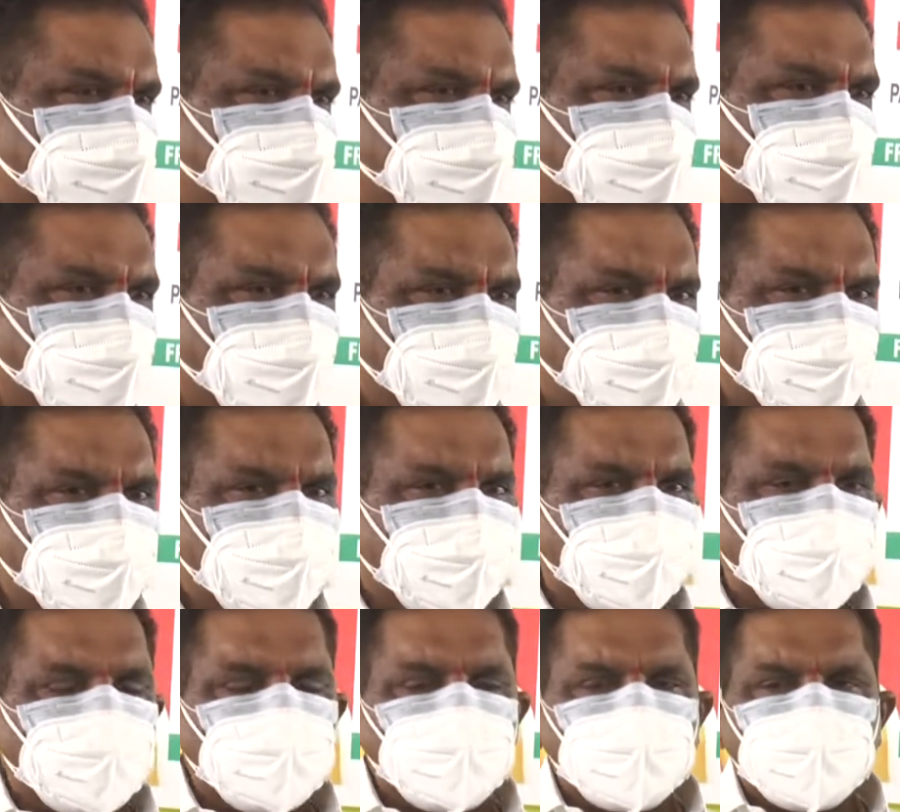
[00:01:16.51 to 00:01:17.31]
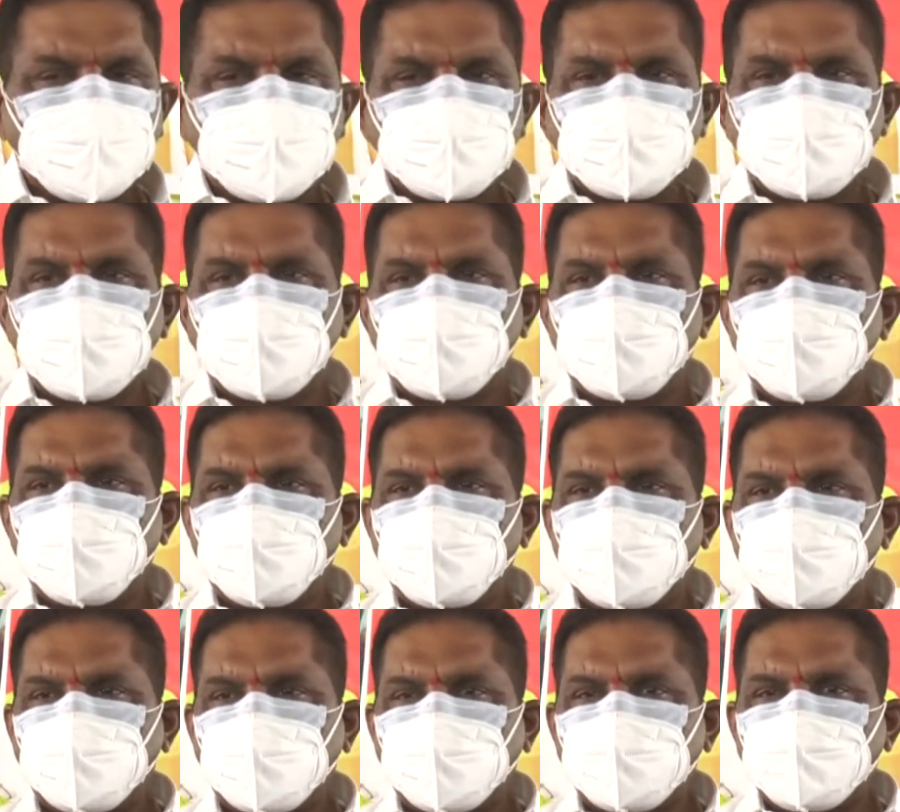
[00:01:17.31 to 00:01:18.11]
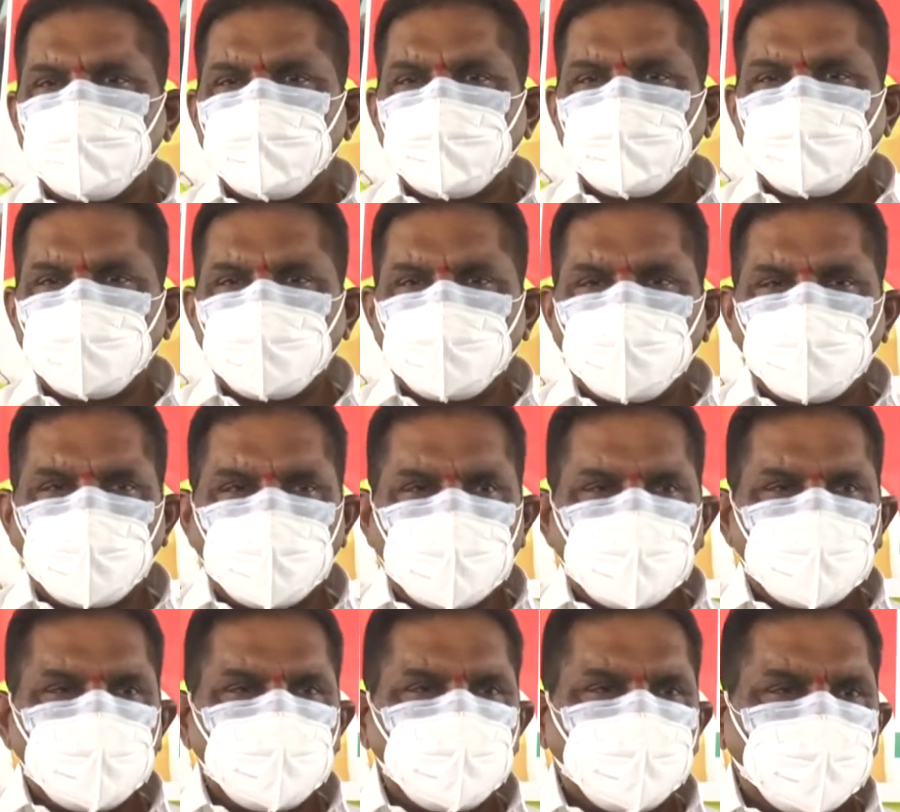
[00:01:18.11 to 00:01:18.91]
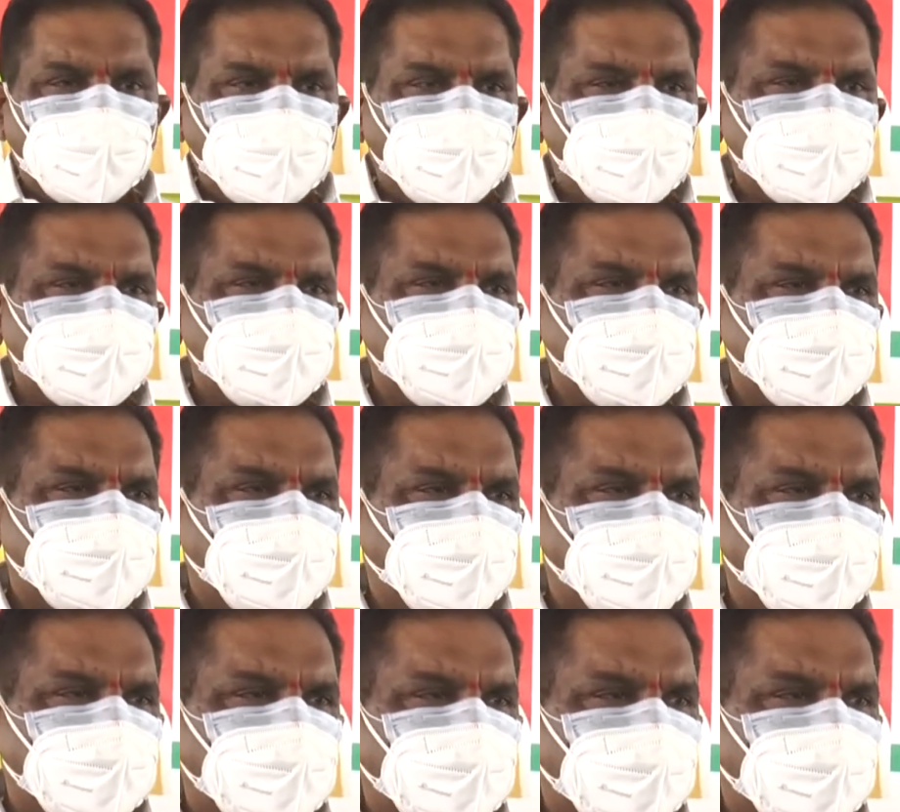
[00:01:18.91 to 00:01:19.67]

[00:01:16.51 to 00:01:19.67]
పూర్తిగా రెండు కేంద్రాల్లో కూడా ఐదు రూపాయలు కూడా తీసుకోకుండా